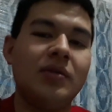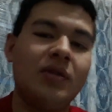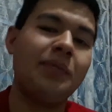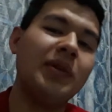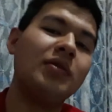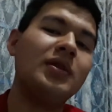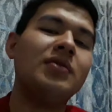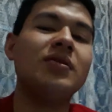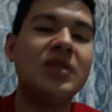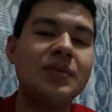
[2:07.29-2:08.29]
Só pelo
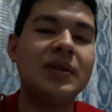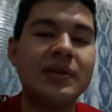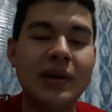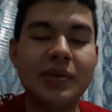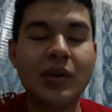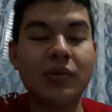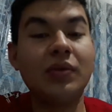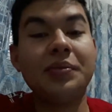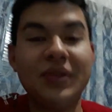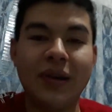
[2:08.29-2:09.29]
Tsushima já sabe que é um
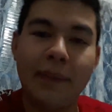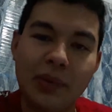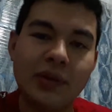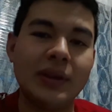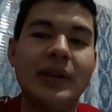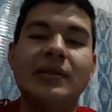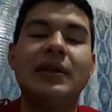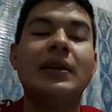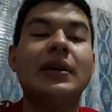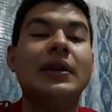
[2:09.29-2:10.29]
nome japonês, né?